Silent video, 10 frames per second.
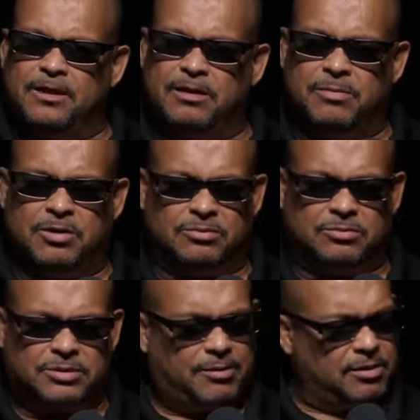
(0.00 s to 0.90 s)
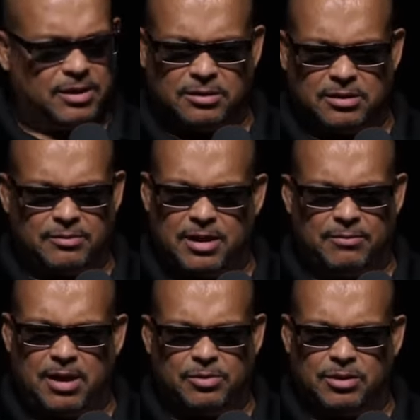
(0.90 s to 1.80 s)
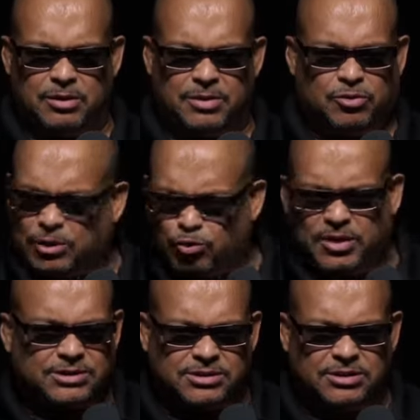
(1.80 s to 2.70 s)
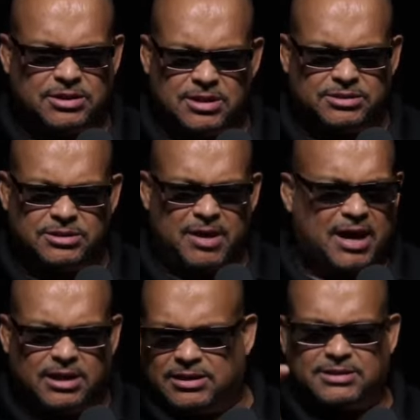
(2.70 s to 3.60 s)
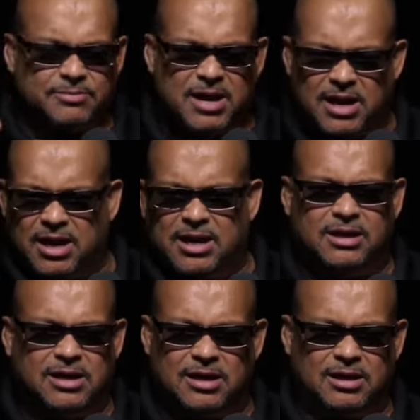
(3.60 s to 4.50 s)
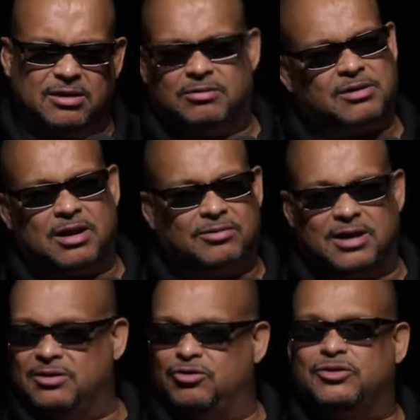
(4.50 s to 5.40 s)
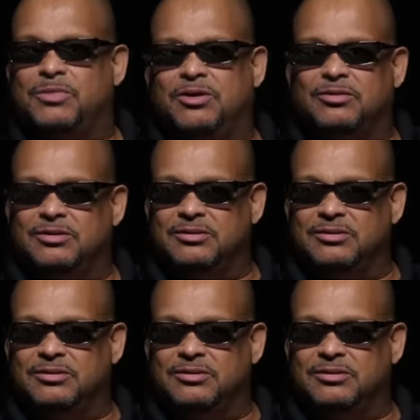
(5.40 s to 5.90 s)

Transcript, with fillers: Y me dijo, está bien, está bien, hablamos. me dijo, ¿qué tú crees si, si vas esta semana? Y yo, no, Carlos, ya, yo termino hoy.